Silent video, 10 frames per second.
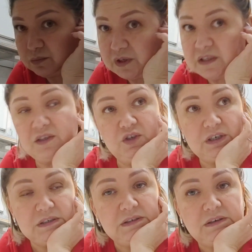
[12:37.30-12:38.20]
У меня
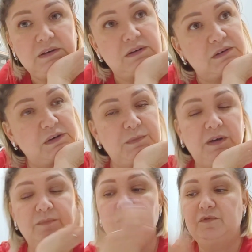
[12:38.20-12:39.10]
сейчас э,
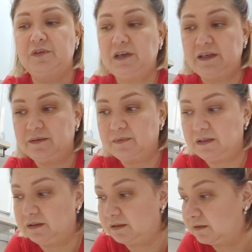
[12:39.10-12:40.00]
рыбка, филе
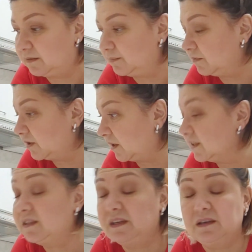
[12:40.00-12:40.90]
этот, э,
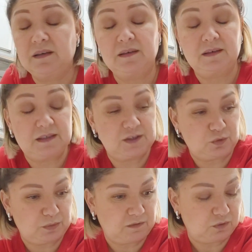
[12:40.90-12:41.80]
стейк э,
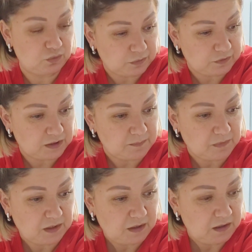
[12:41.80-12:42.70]
семги в духовке.
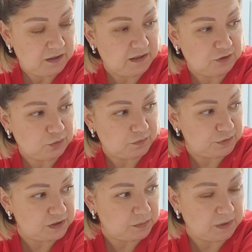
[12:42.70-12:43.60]
Я
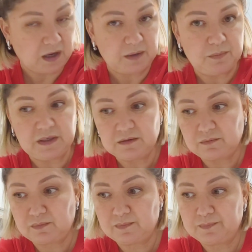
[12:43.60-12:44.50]
готовлю себе обед,
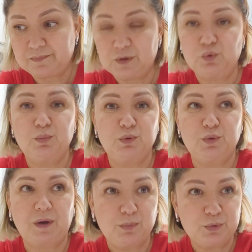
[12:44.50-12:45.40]
потом
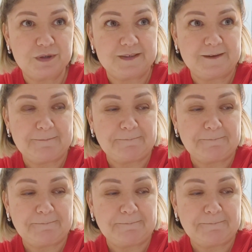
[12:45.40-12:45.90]
буду работать.